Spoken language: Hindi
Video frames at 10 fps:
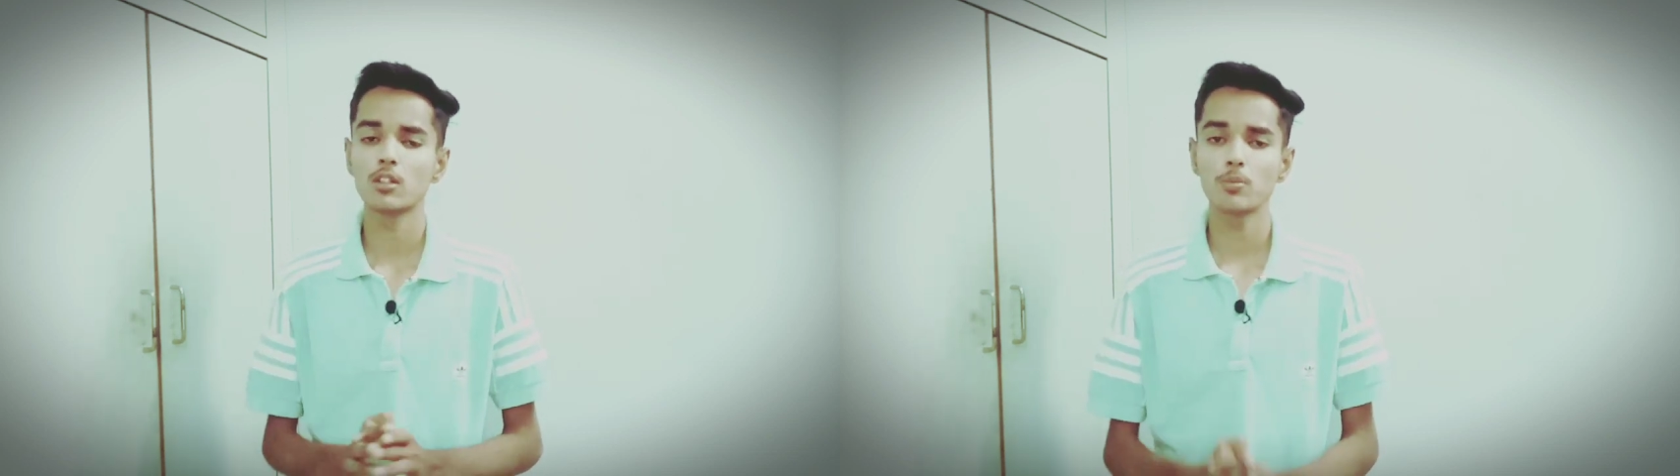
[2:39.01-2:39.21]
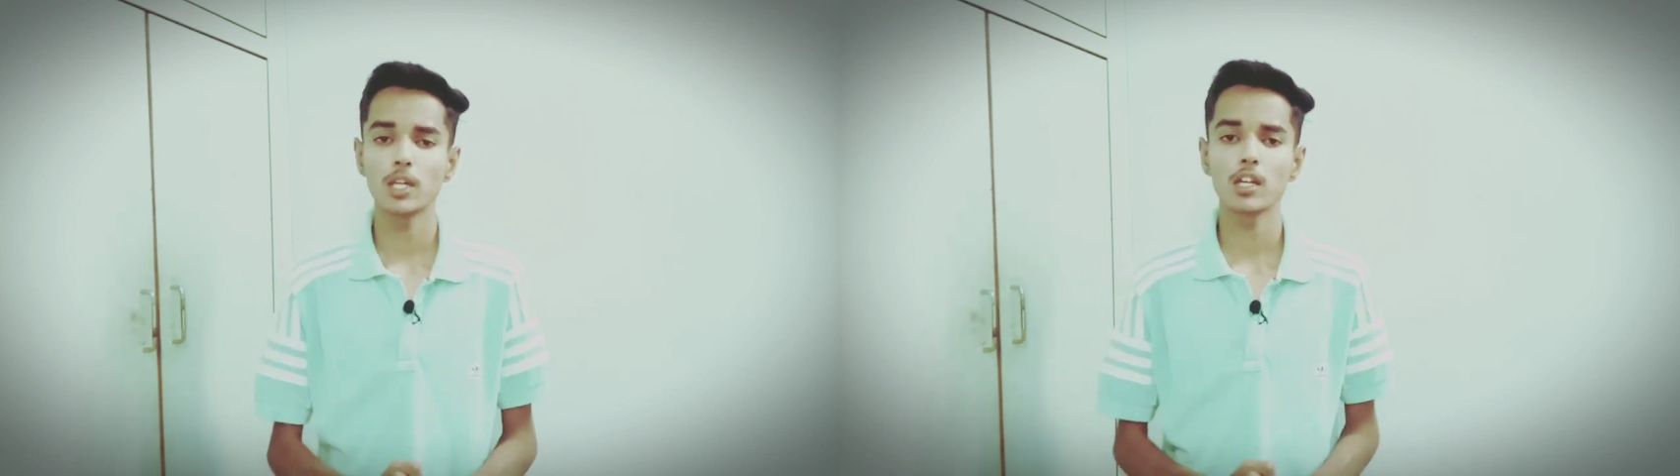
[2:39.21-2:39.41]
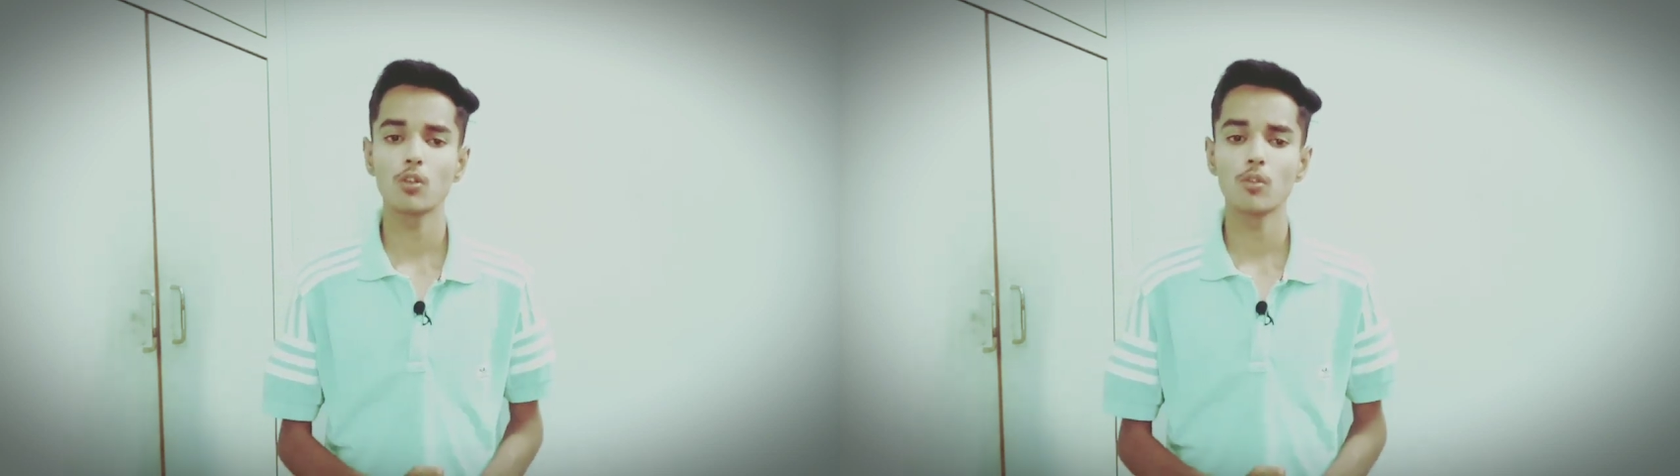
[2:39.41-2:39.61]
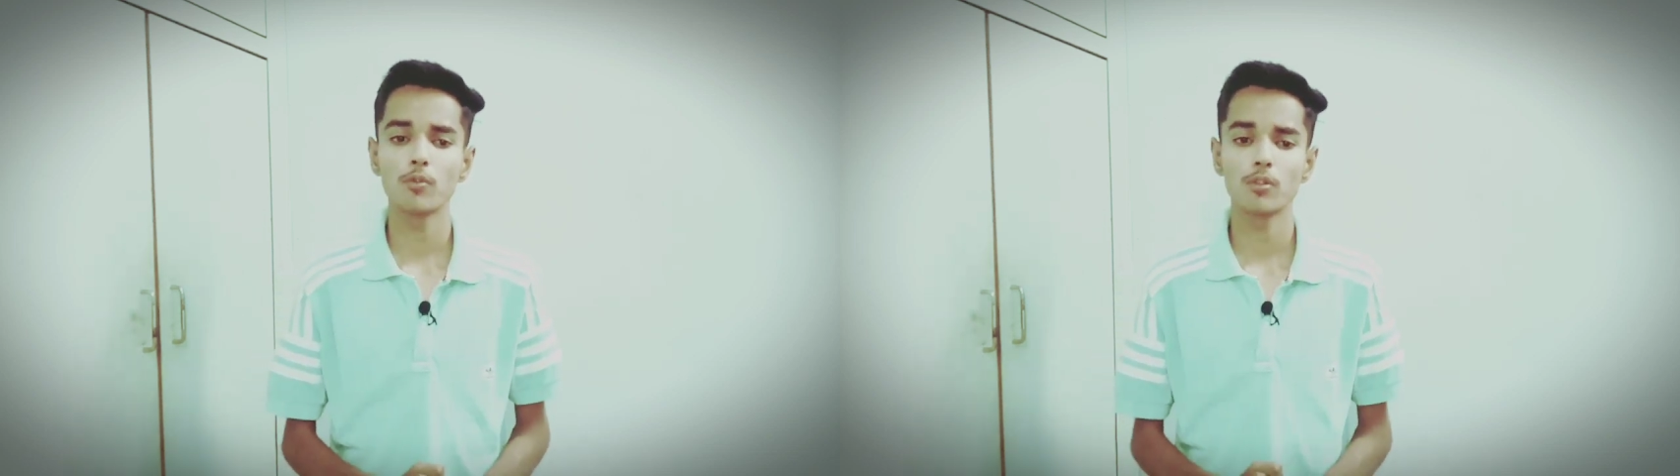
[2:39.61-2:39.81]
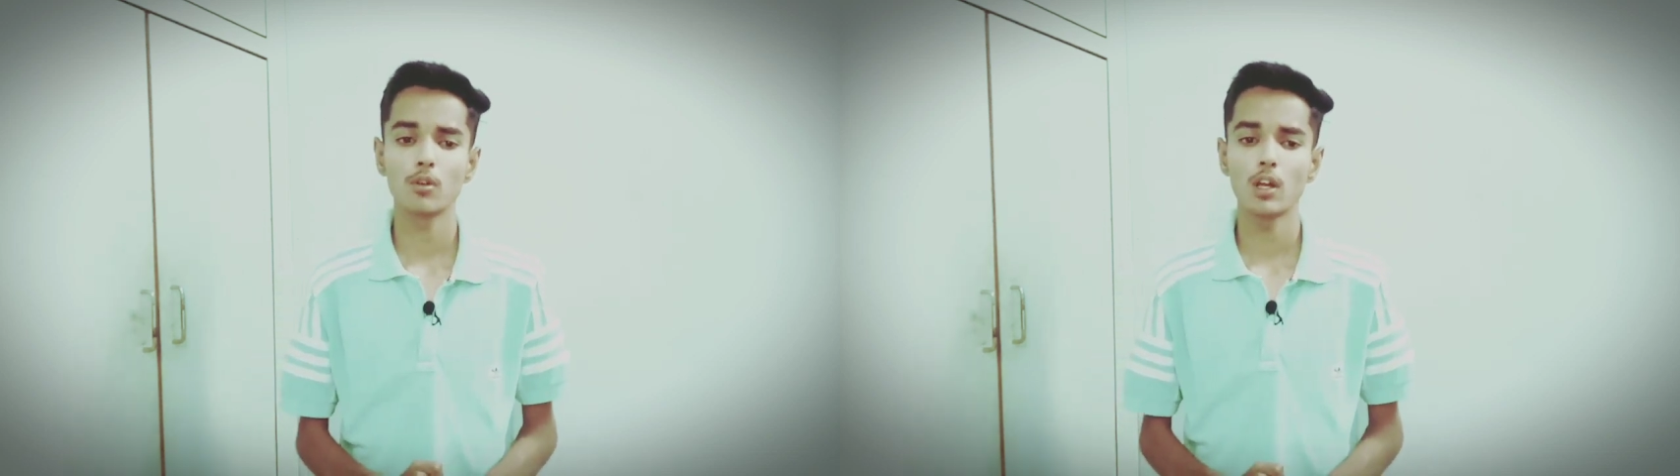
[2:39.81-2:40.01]
डिस्प्ले की
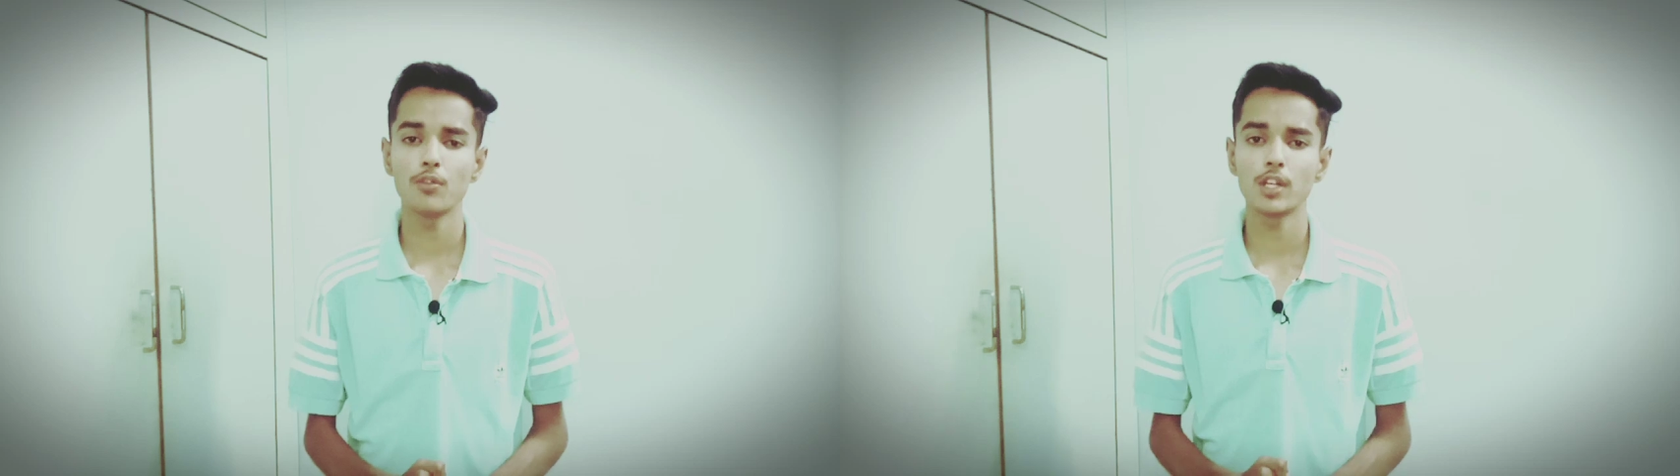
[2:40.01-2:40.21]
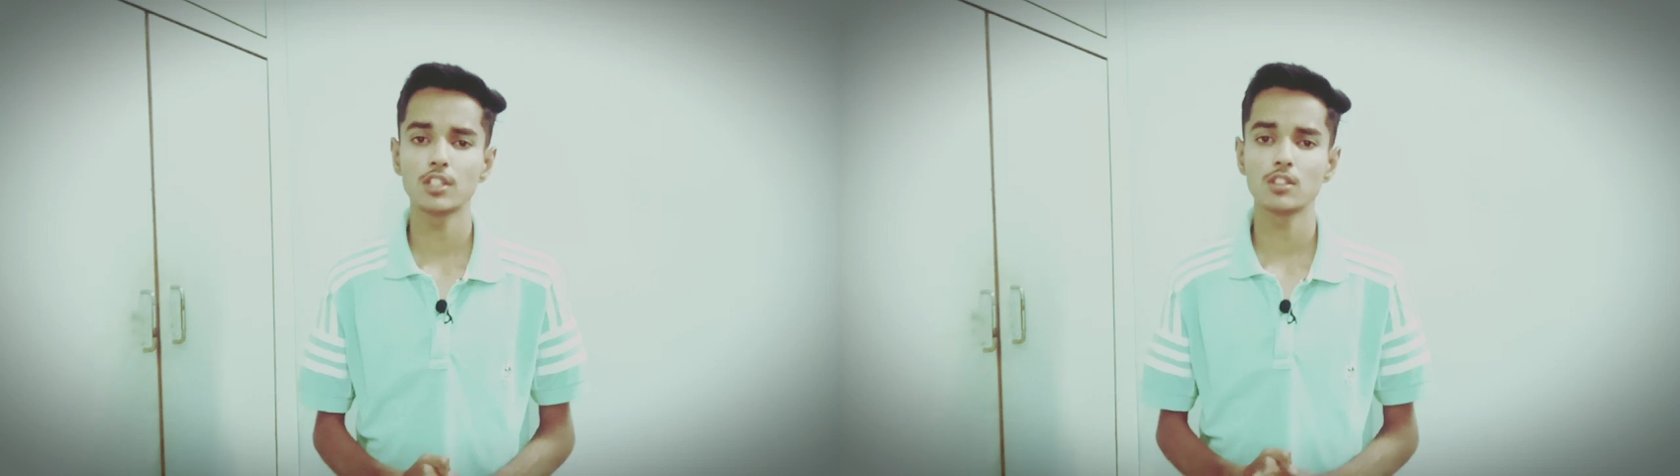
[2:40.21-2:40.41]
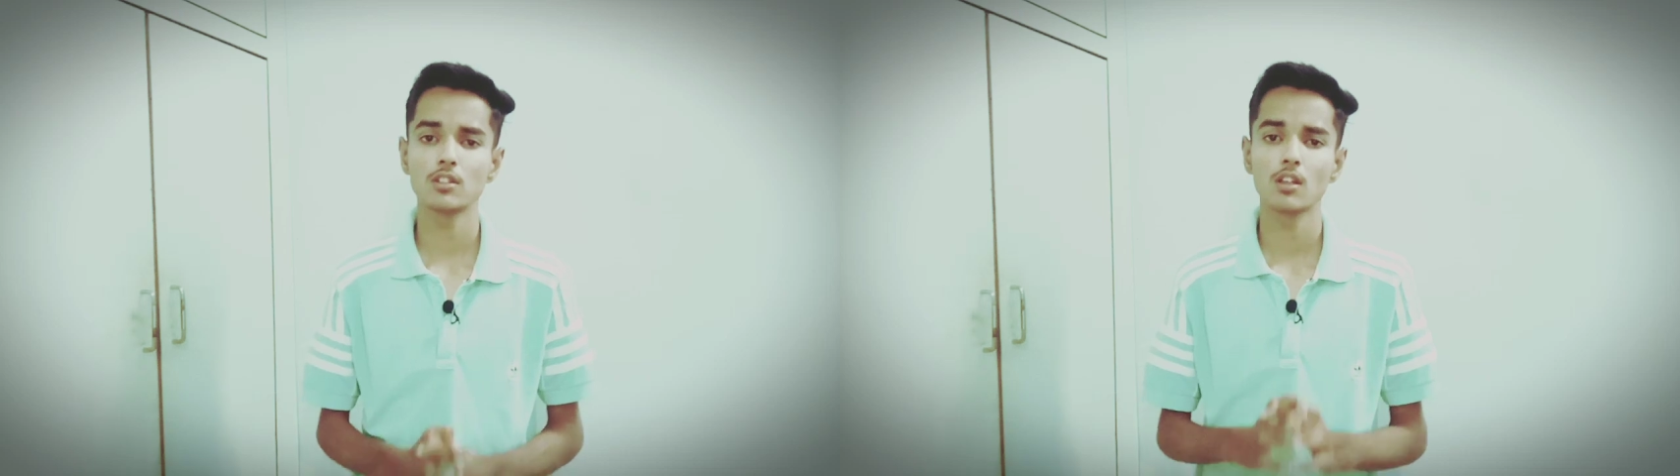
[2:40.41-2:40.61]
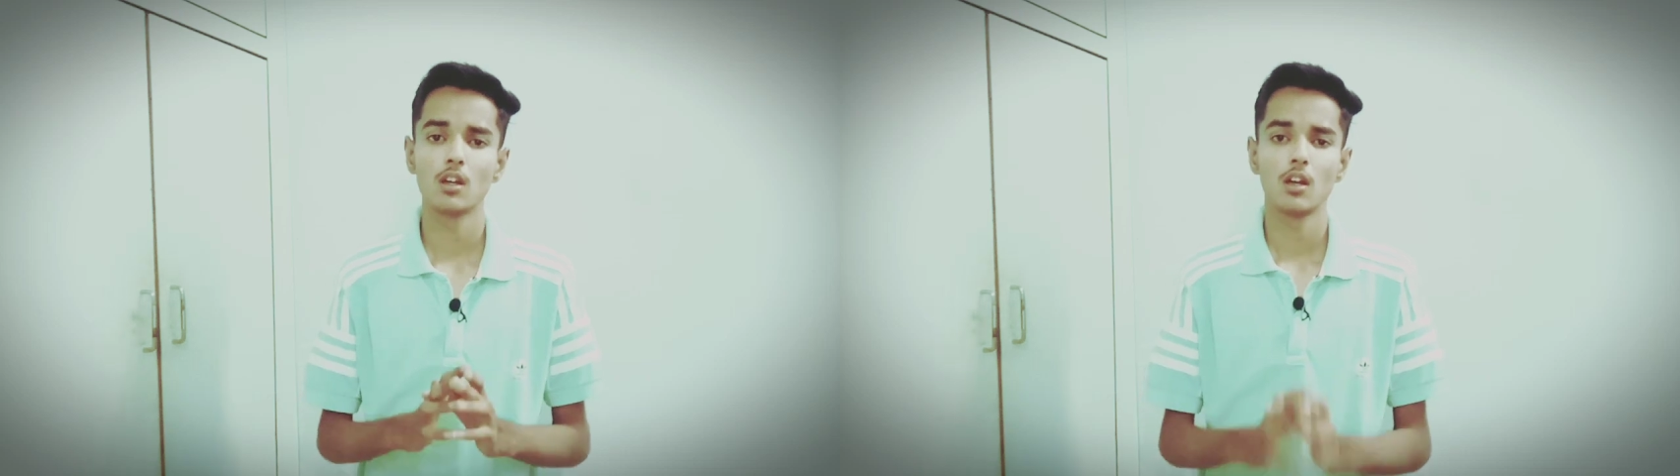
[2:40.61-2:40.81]
क्वालिफिकेशन